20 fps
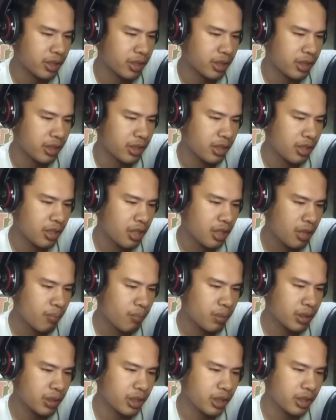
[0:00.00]
Jadi
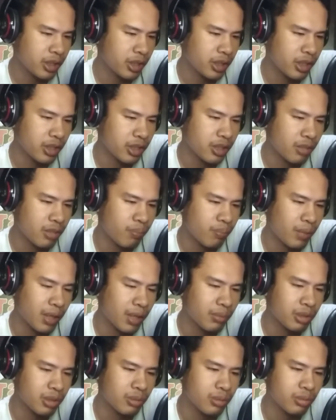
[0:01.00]
penelitian di
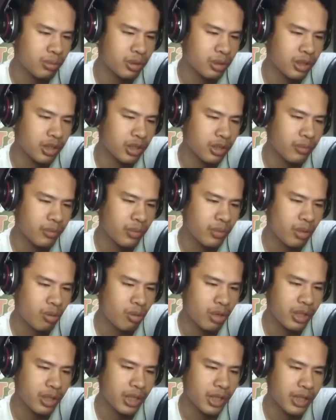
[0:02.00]
Jepang menemukan
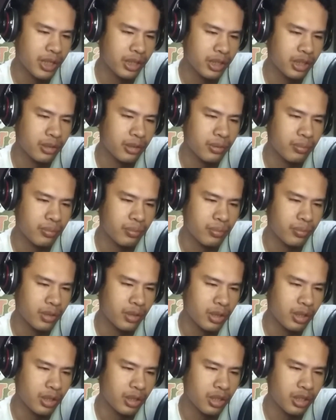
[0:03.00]
uang yang lahir di
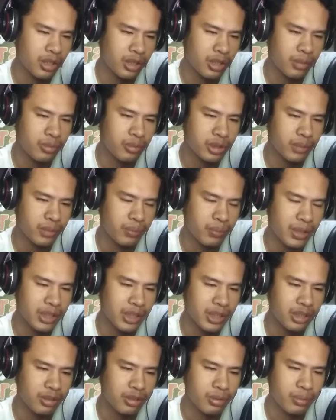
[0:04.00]
uh, musim
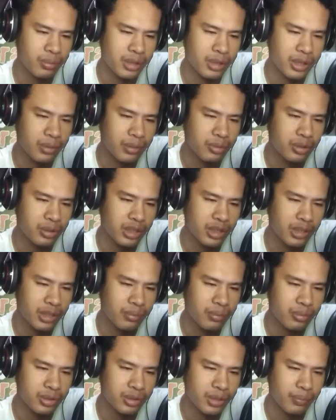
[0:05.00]
panas atau di bulan
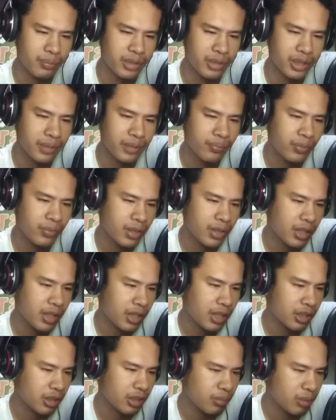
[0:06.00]
dan semi
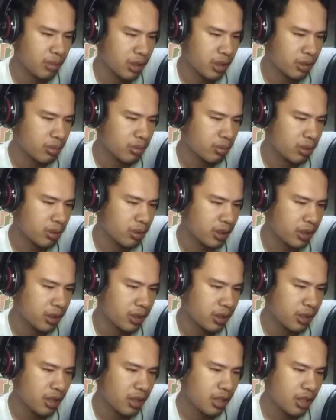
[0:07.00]
atau bulan
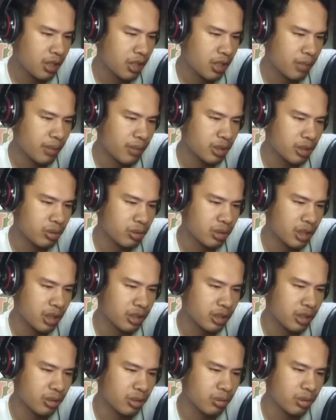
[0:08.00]
Juli uh, masuk salah
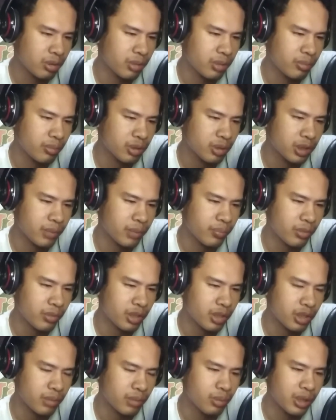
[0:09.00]
satu di musim
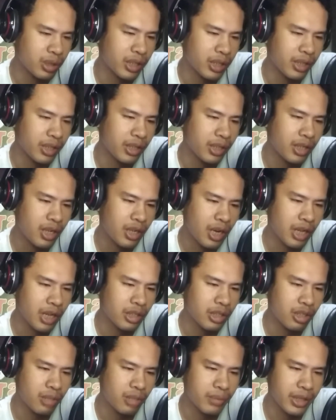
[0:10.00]
tersebut eh
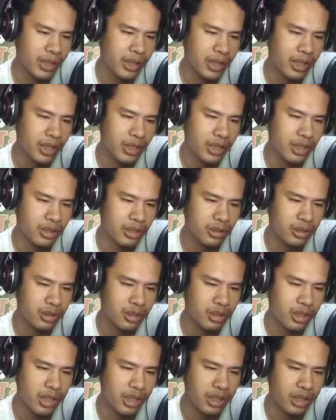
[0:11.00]
adalah mereka yang
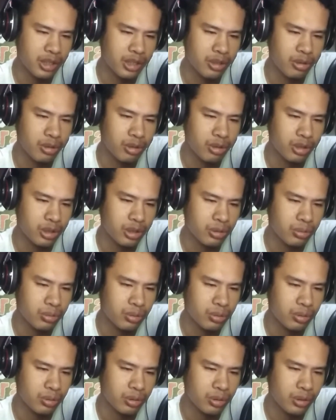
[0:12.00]
tenang dan juga
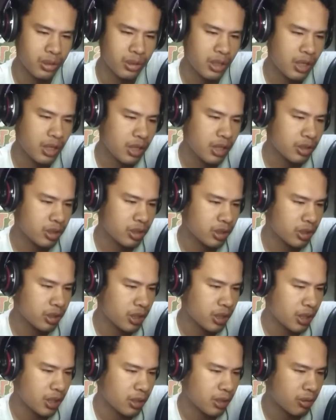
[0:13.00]
tersusun
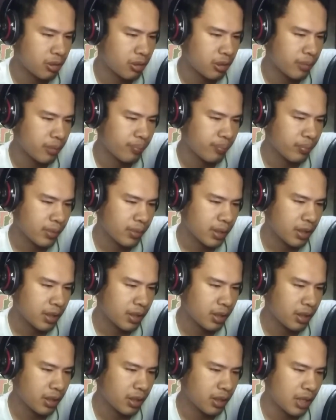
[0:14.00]
secara
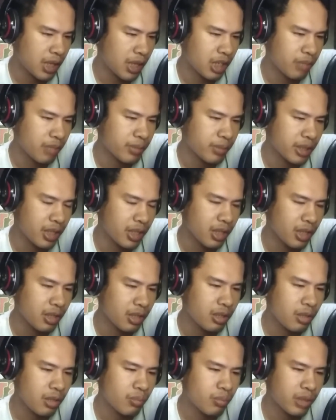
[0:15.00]
uh, alamiah
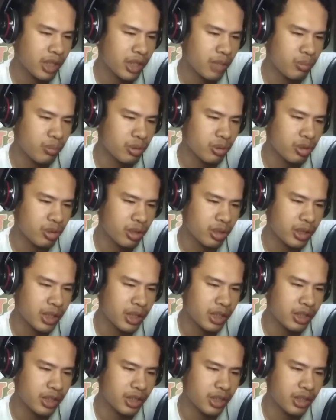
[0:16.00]
mereka punya
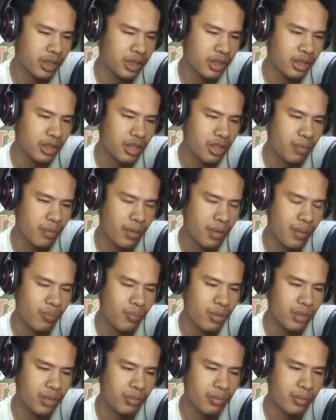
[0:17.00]
kendali diri,
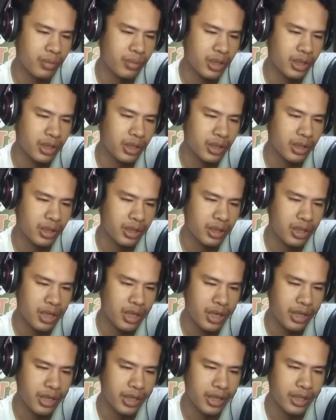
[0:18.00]
kemampuan memilih
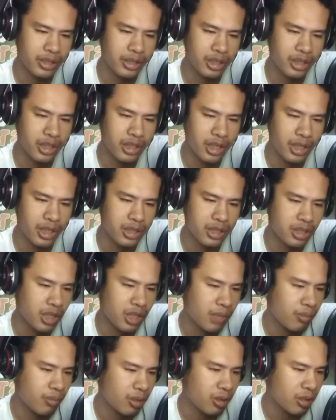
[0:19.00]
rangkaian tindakan
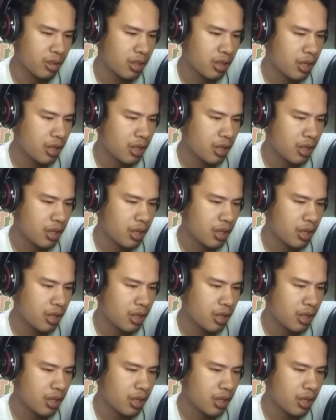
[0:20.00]
selama